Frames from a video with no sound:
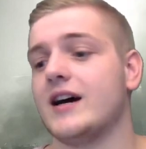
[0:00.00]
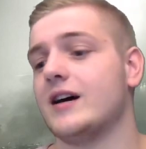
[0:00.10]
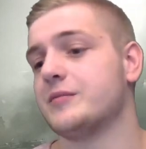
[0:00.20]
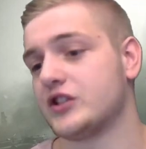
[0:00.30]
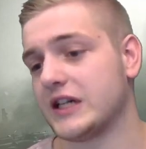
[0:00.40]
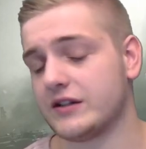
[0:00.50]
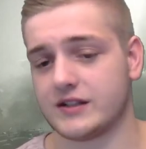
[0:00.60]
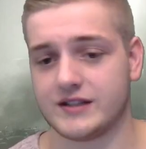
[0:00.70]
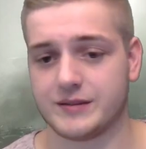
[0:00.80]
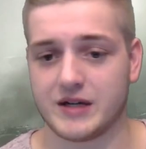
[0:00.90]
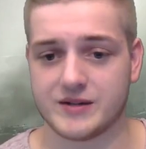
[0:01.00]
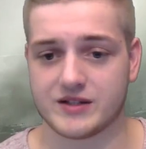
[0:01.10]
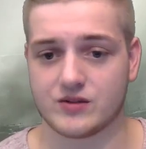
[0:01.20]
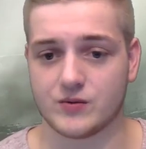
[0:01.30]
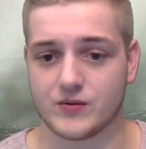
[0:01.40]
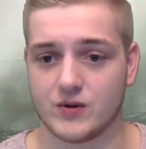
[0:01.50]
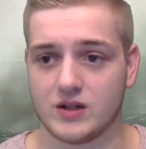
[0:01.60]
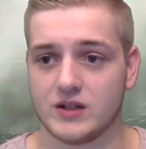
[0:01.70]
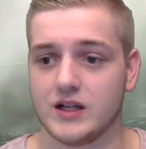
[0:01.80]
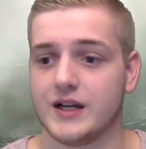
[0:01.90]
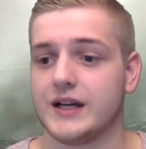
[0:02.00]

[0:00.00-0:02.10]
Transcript: ähm, bestellt euch das Ding bei Amazon vor,